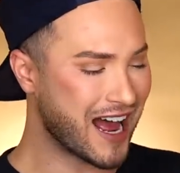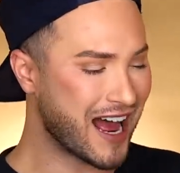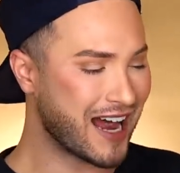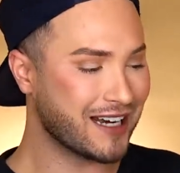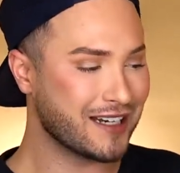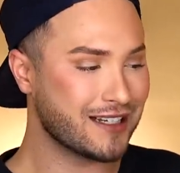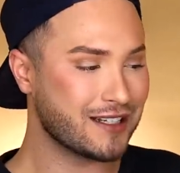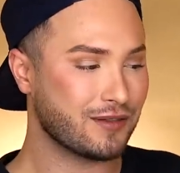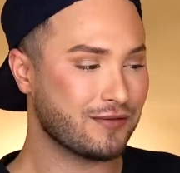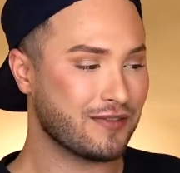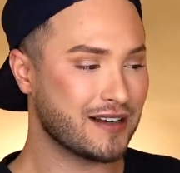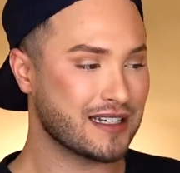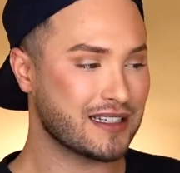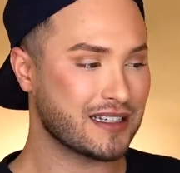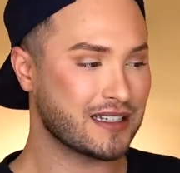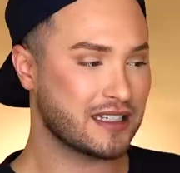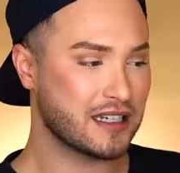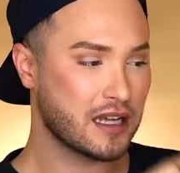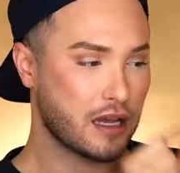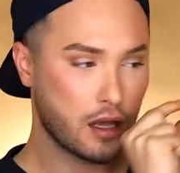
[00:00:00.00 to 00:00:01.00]
Alles,
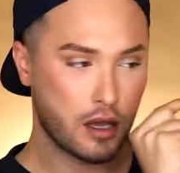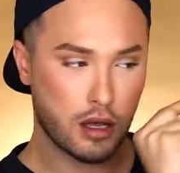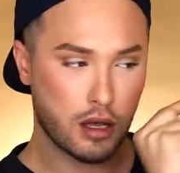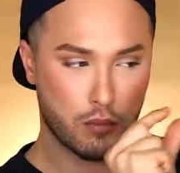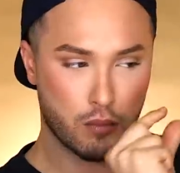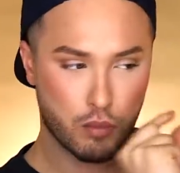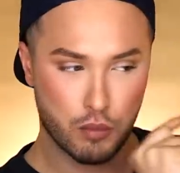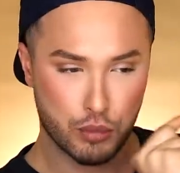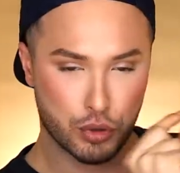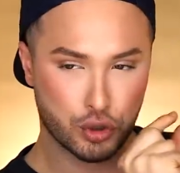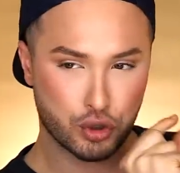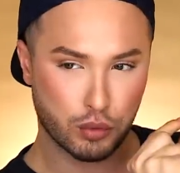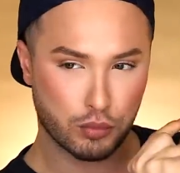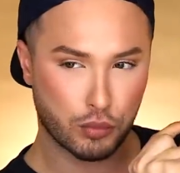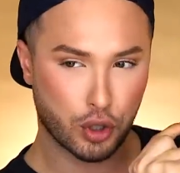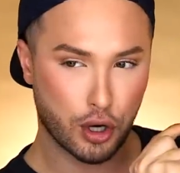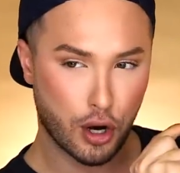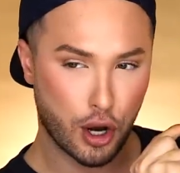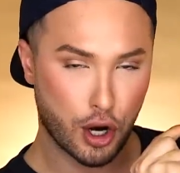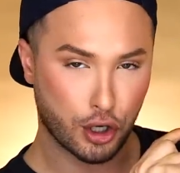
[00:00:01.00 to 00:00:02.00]
was mit so einem
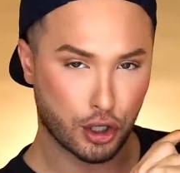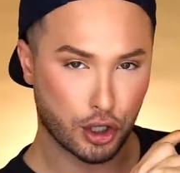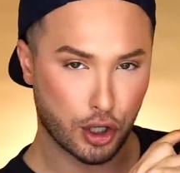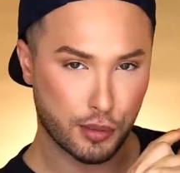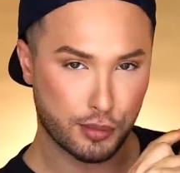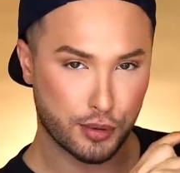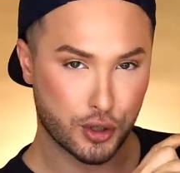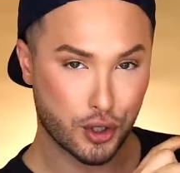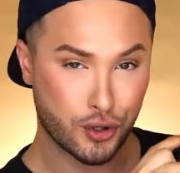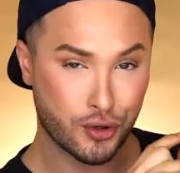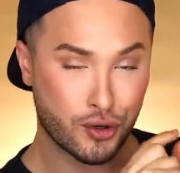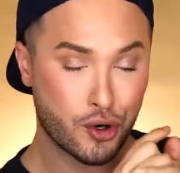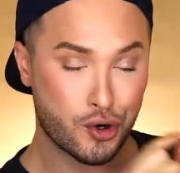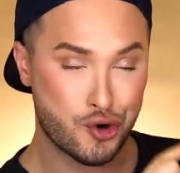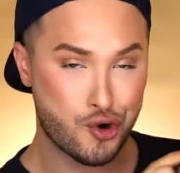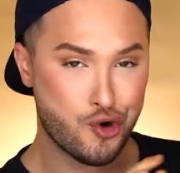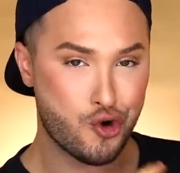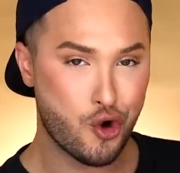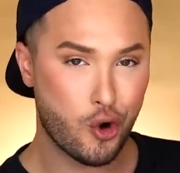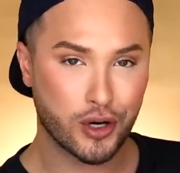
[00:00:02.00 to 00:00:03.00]
kleinen
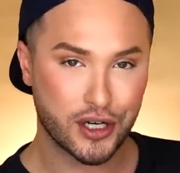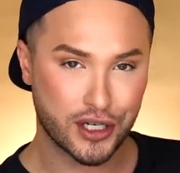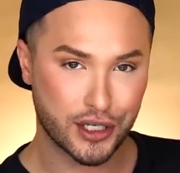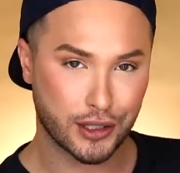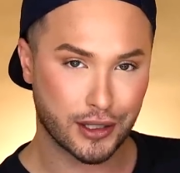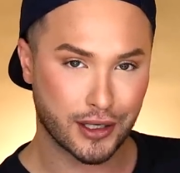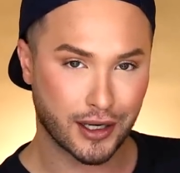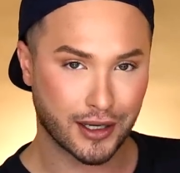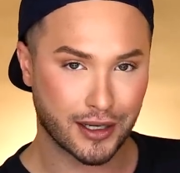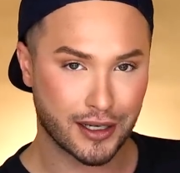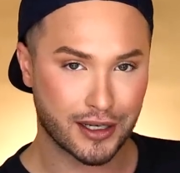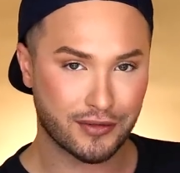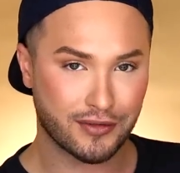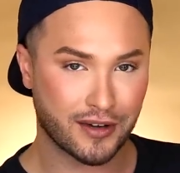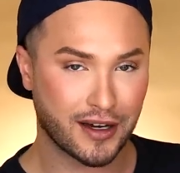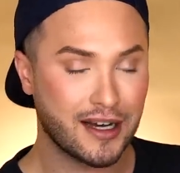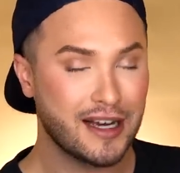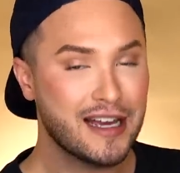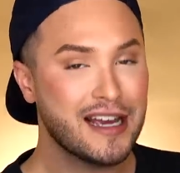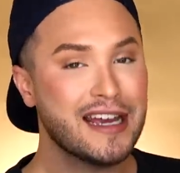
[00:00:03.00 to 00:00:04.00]
Klebchen neu deklariert
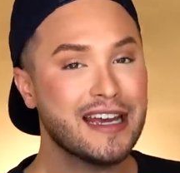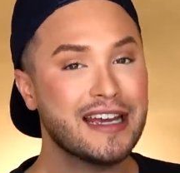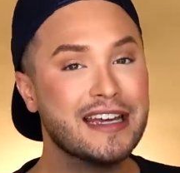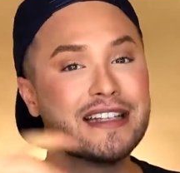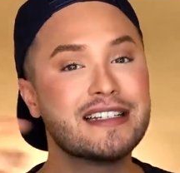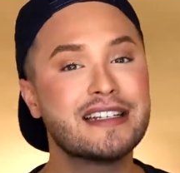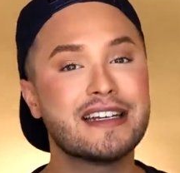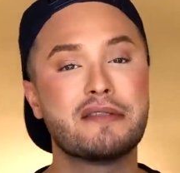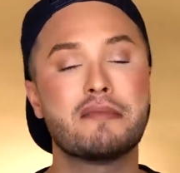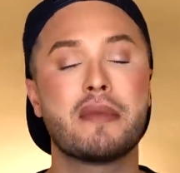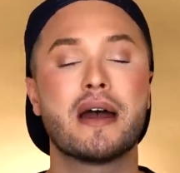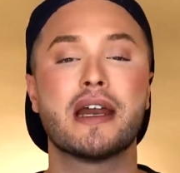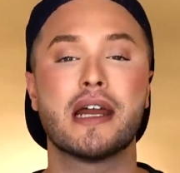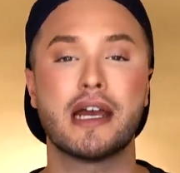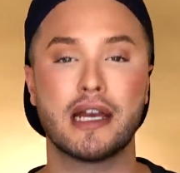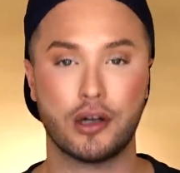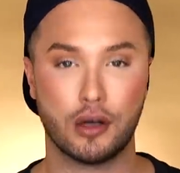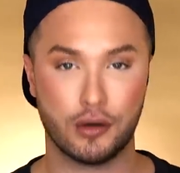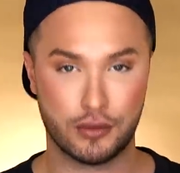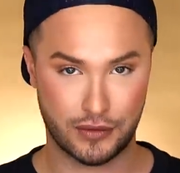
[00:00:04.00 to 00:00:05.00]
war, ist in meinen
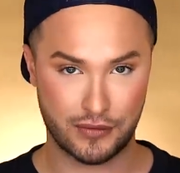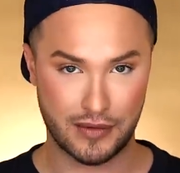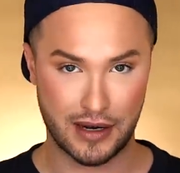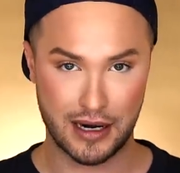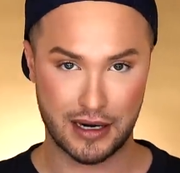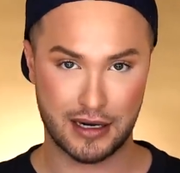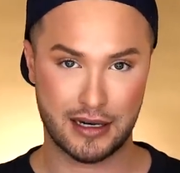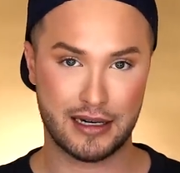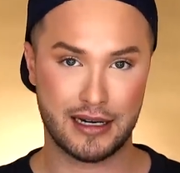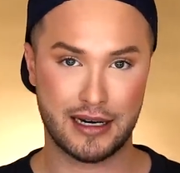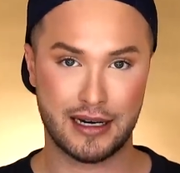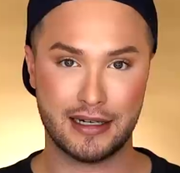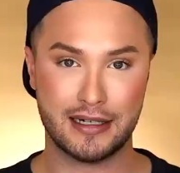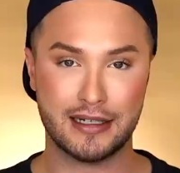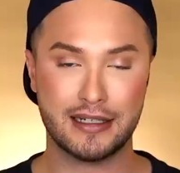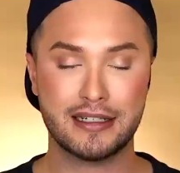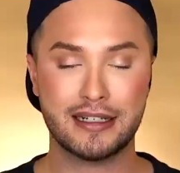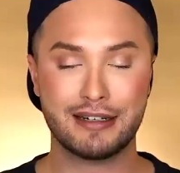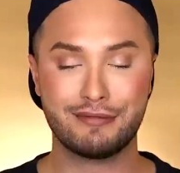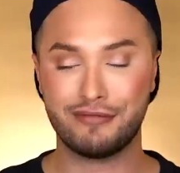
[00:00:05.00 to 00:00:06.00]
Einkaufswagen gelandet.